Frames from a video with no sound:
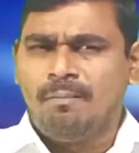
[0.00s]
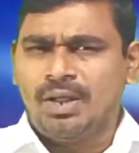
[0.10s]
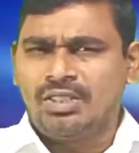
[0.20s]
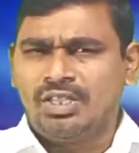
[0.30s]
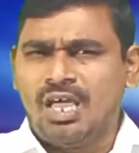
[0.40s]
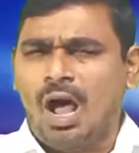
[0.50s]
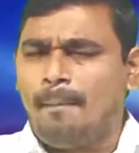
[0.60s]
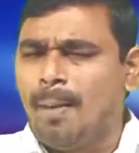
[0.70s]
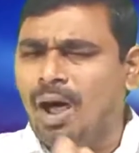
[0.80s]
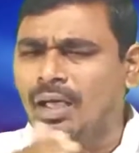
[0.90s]
ప్రతి
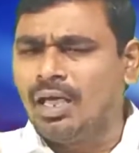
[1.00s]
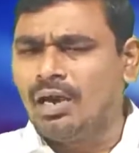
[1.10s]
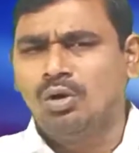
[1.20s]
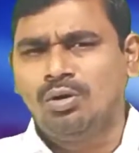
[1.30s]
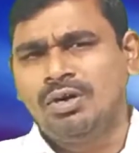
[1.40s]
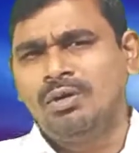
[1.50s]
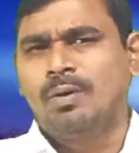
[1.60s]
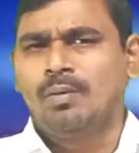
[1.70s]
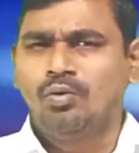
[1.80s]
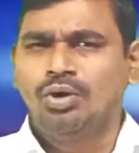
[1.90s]
అపాయాలలో నుండి
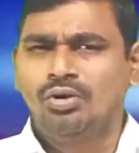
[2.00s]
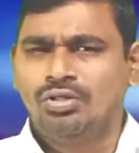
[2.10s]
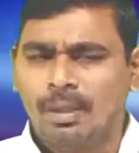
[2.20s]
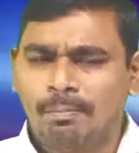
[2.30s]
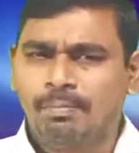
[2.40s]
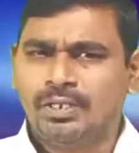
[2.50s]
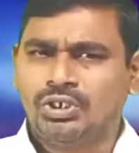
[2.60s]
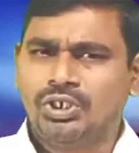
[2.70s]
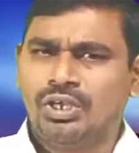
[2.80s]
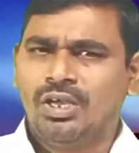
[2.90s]
ప్రభువు నిన్ను
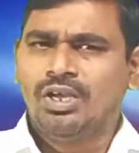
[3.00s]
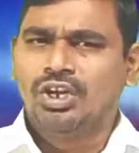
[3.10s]
తప్పించి